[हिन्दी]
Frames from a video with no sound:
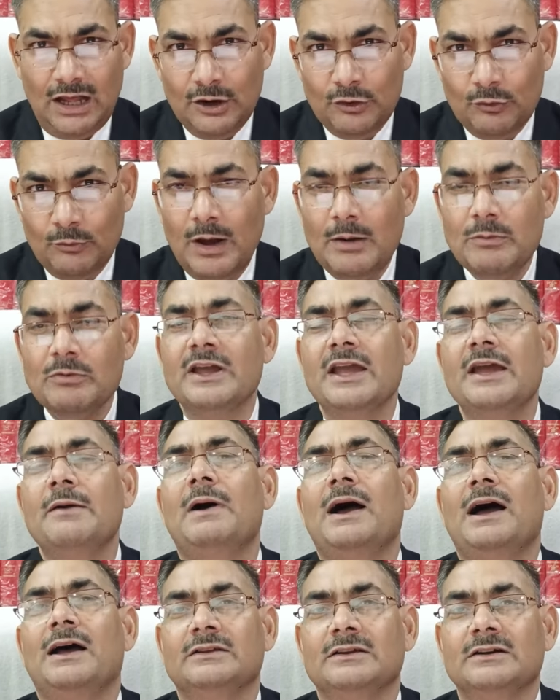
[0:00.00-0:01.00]
अनुभव के
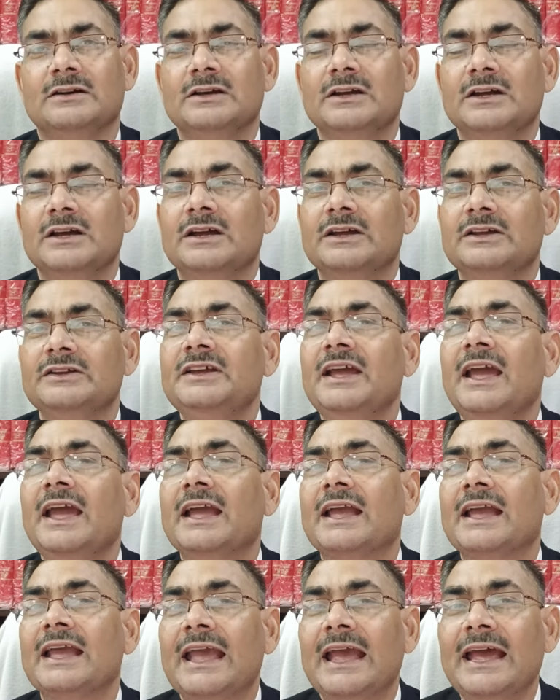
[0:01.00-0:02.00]
बाद
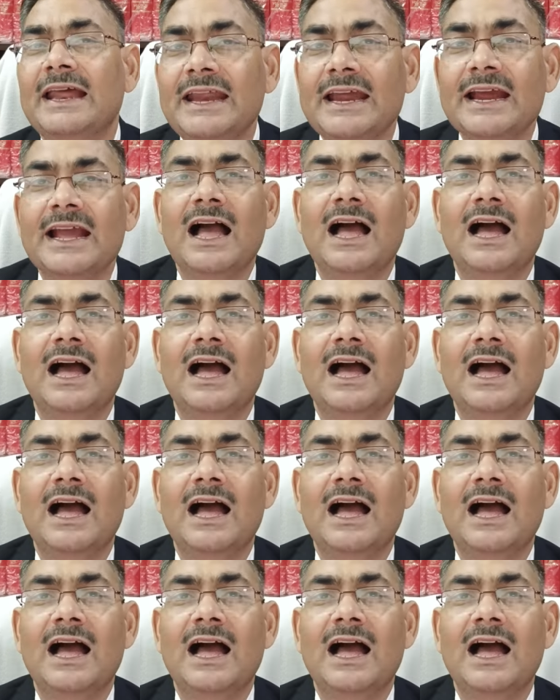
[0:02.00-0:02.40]
ये कहने